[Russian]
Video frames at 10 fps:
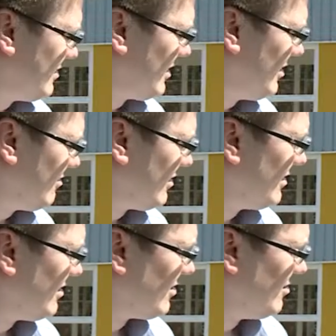Таких вот
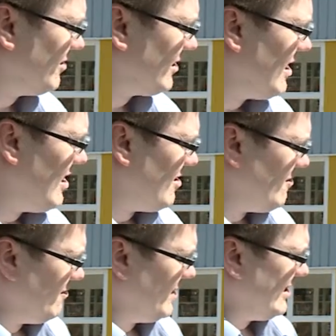не должно быть
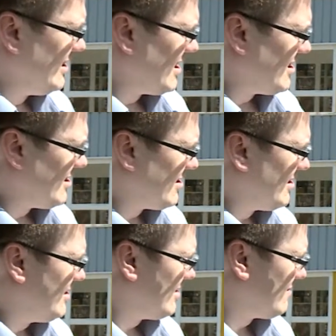близлежащих
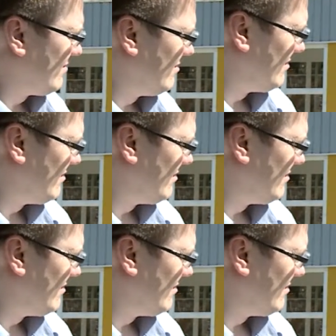соседств,